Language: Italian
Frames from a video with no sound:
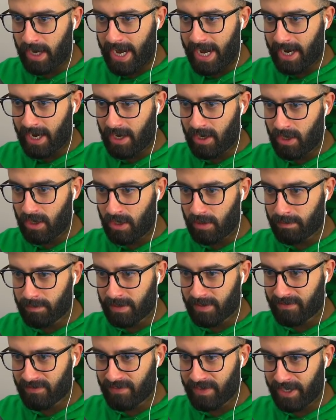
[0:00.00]
eh, oh,
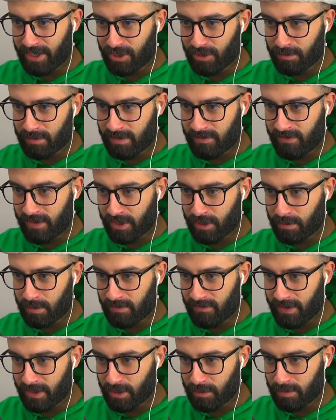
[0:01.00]
perfetto, perfetto,
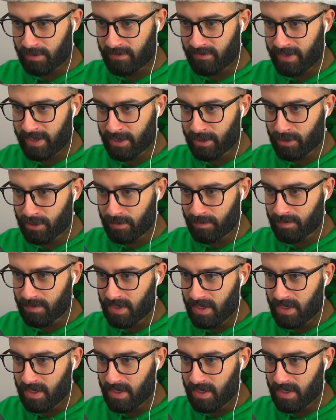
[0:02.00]
perfetto, perfetto.